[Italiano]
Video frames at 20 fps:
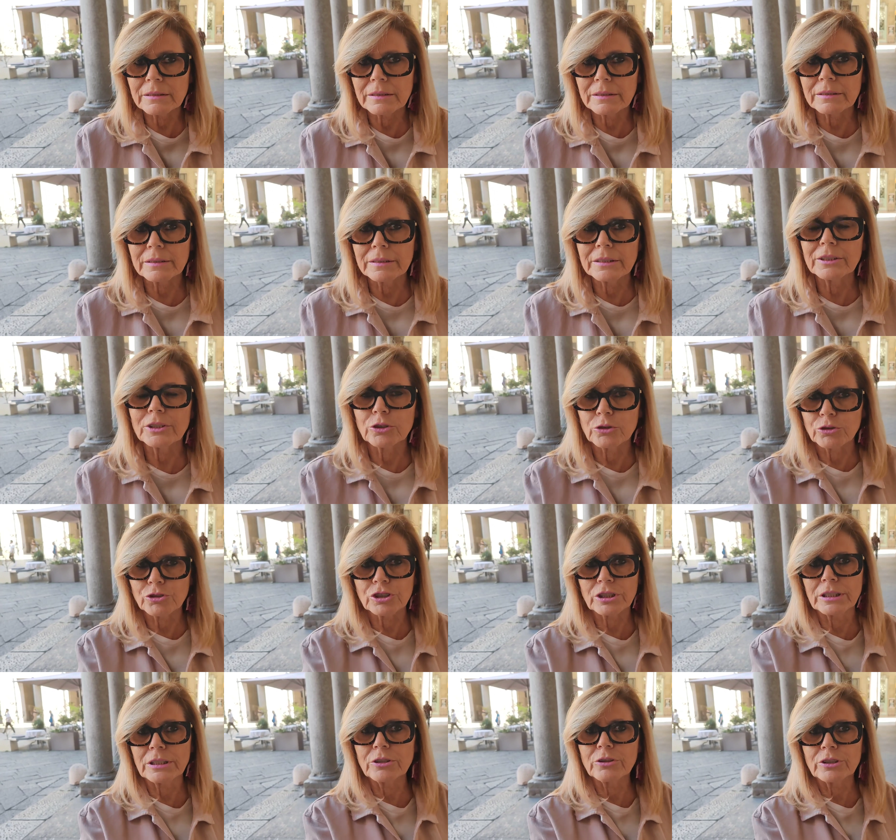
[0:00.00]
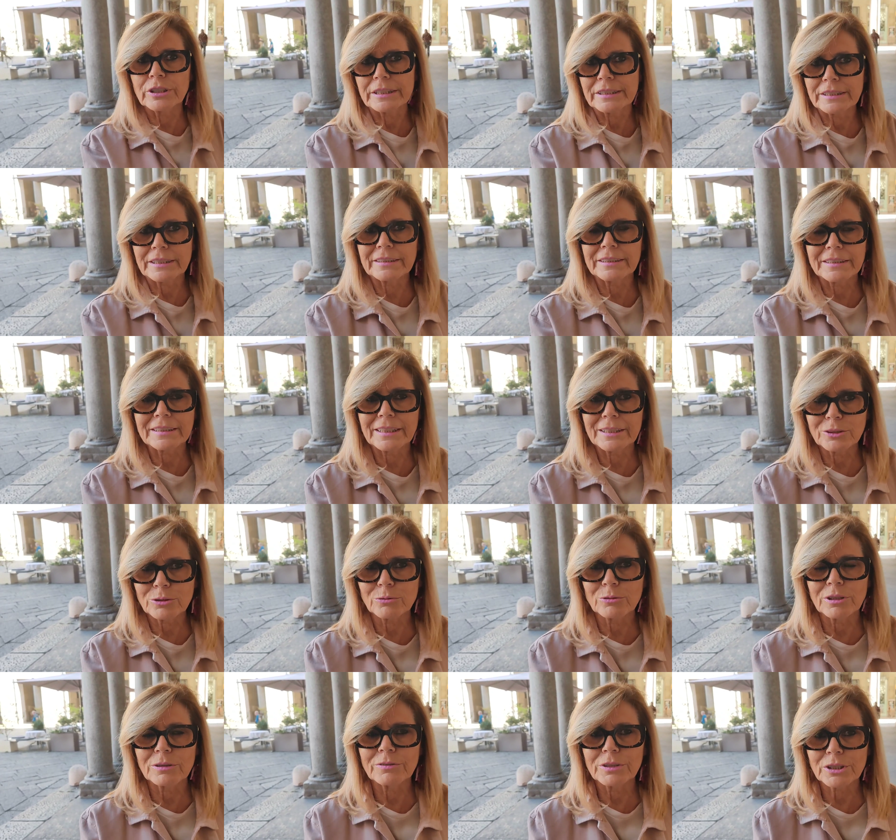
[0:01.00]
eh, in consiglio è stata
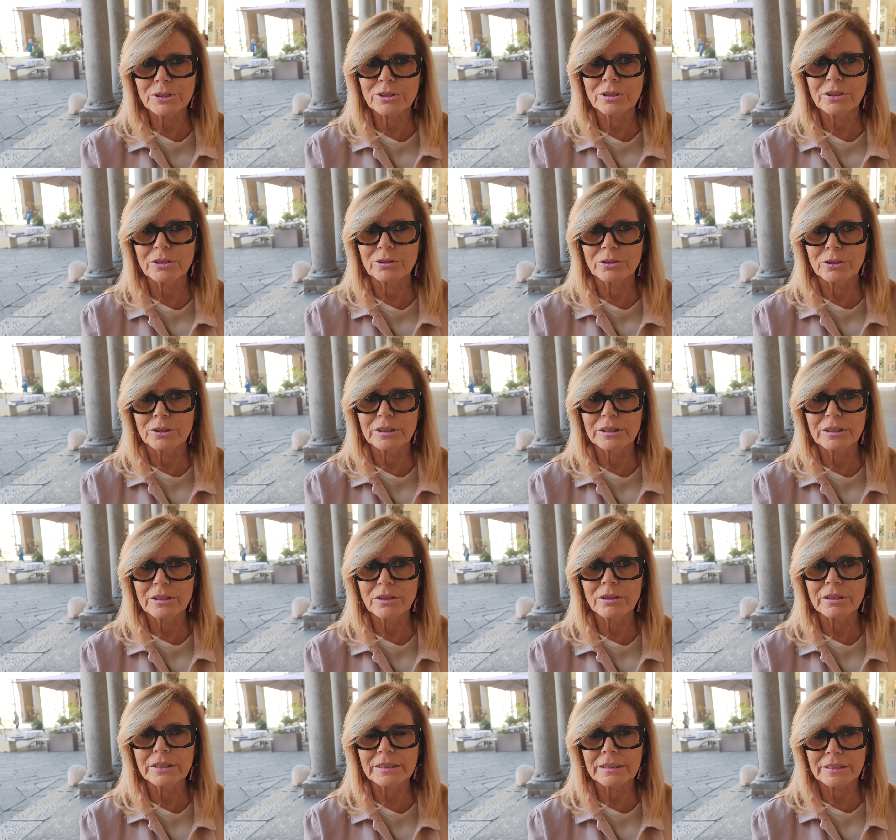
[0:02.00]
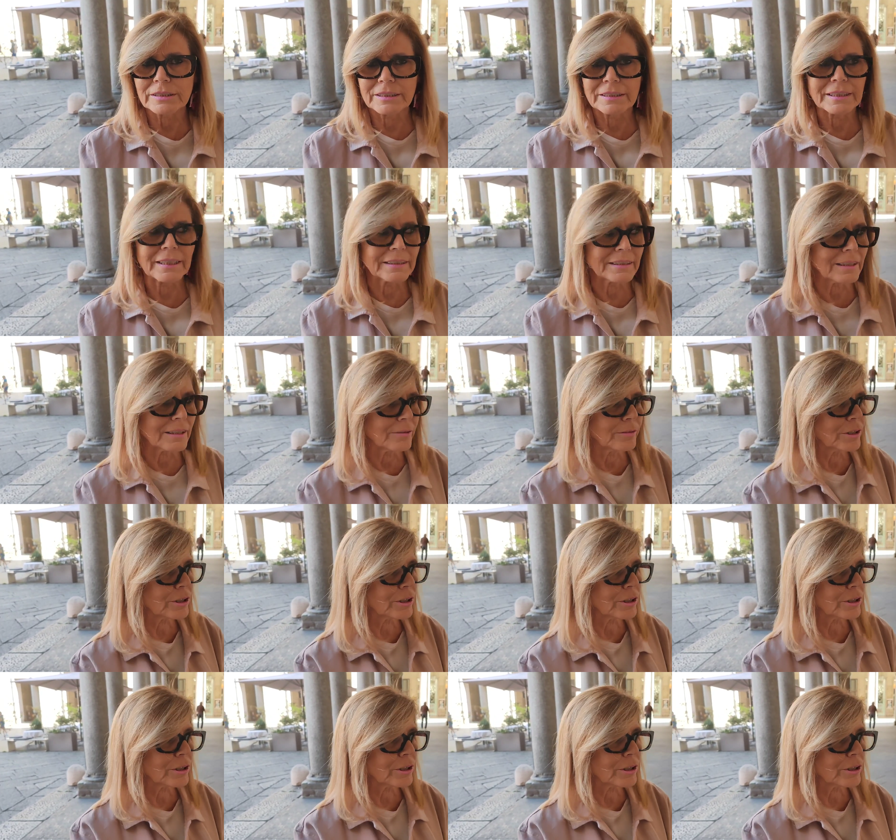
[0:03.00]
data una versione, no? è stata data